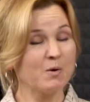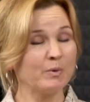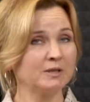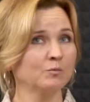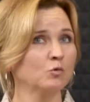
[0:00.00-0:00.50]

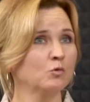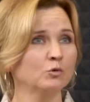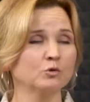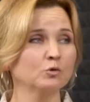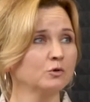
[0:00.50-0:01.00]

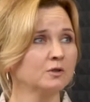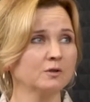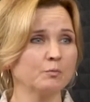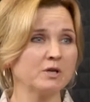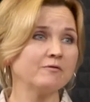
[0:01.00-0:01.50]
Поэтому тут
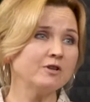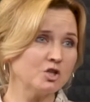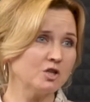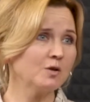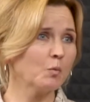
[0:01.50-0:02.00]

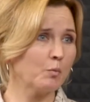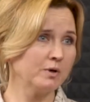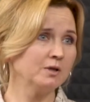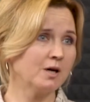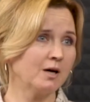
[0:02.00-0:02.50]
первичным
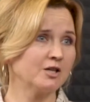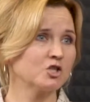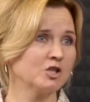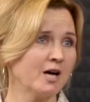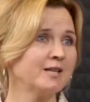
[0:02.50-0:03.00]
было
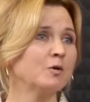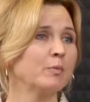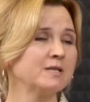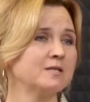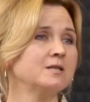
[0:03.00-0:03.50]
желание
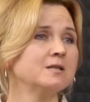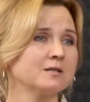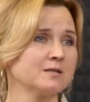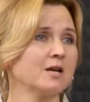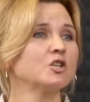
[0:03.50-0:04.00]
пойти
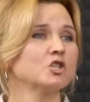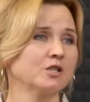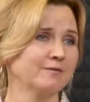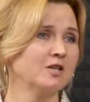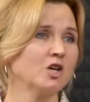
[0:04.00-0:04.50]
за
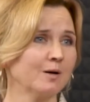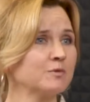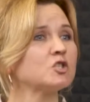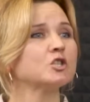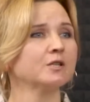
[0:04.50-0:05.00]
человеком,
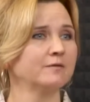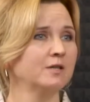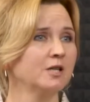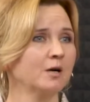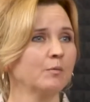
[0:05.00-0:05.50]
с
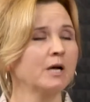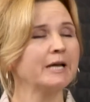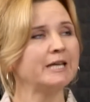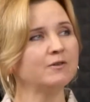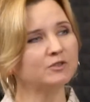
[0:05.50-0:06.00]
человеком,
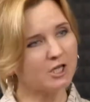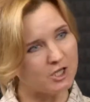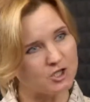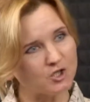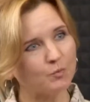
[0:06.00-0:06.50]
и
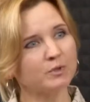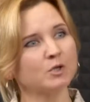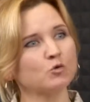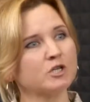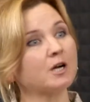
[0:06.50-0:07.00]
вторичным
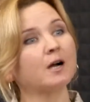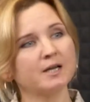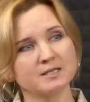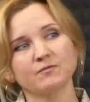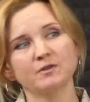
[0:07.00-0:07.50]
была уже
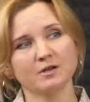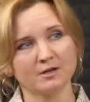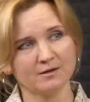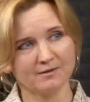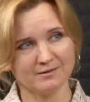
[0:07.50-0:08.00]
какая
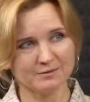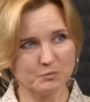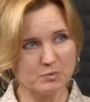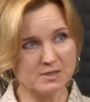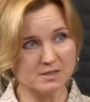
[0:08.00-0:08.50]
сфера э,
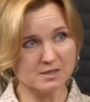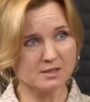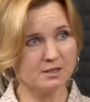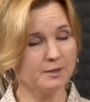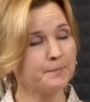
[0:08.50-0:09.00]

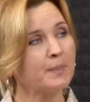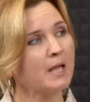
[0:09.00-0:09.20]
бизнеса. Да?